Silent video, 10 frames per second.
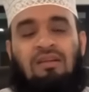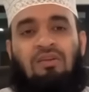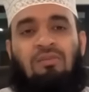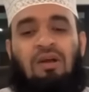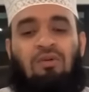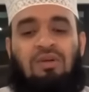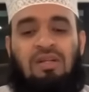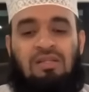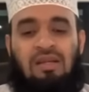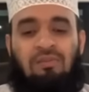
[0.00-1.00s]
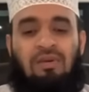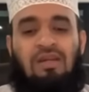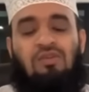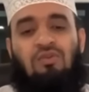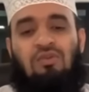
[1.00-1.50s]
হৃদয়ে ভালোবাসা জাগবে
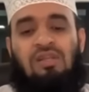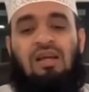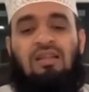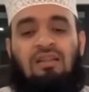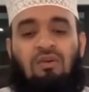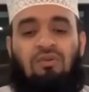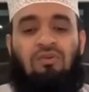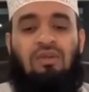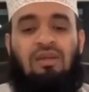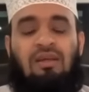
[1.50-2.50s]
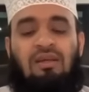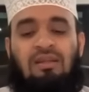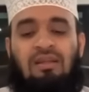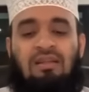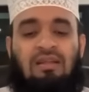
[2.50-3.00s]
এজন্য জাকাতের অর্থ থেকে
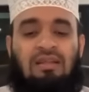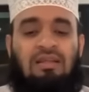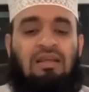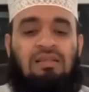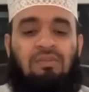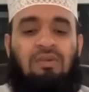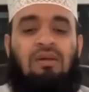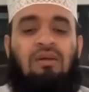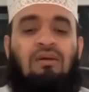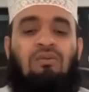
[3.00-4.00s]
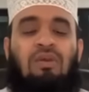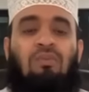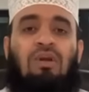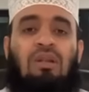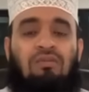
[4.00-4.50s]
তাদেরকে দেয়া যাবে তো এই
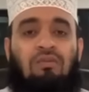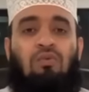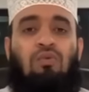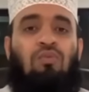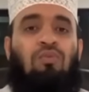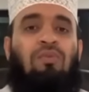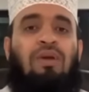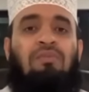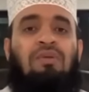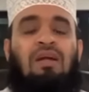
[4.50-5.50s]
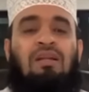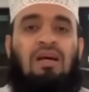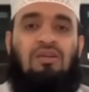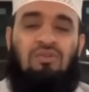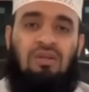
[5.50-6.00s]
মোয়াল্লাফাত কুলুবহুম এই
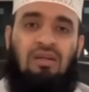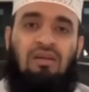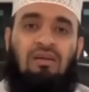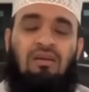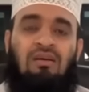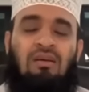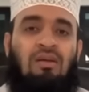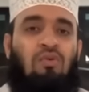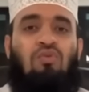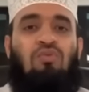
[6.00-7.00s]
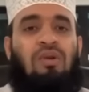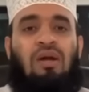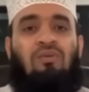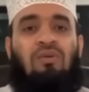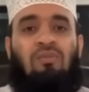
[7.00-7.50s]
বিধানটা আসলে এই হুকুমটা
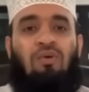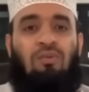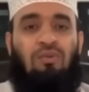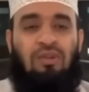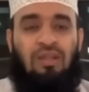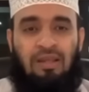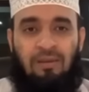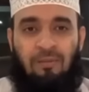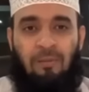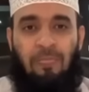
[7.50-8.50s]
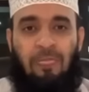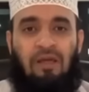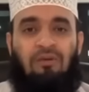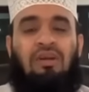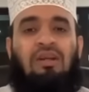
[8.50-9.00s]
এখন আর বলবৎ নেই
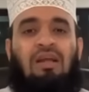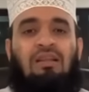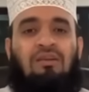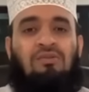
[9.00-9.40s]
কারণ এটা আল্লাহ